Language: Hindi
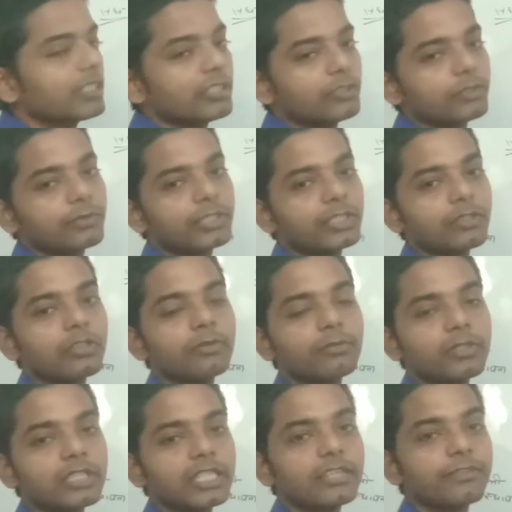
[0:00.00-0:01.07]
है जो जिसको हम
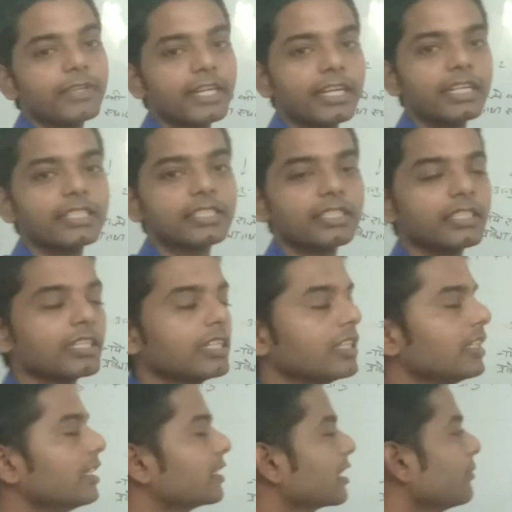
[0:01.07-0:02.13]
बोलते हैं फेडरेशन
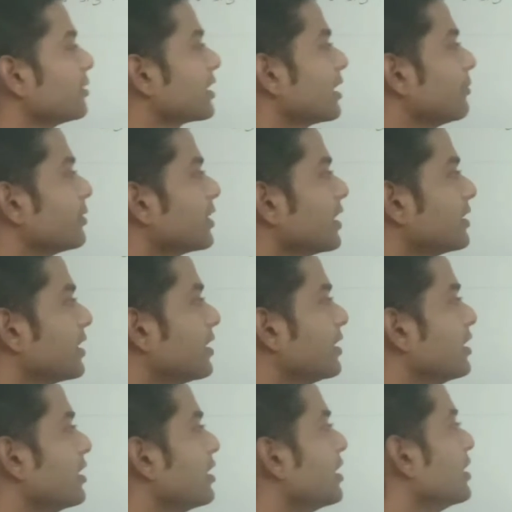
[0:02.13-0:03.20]
इसका मतलब होता है संधि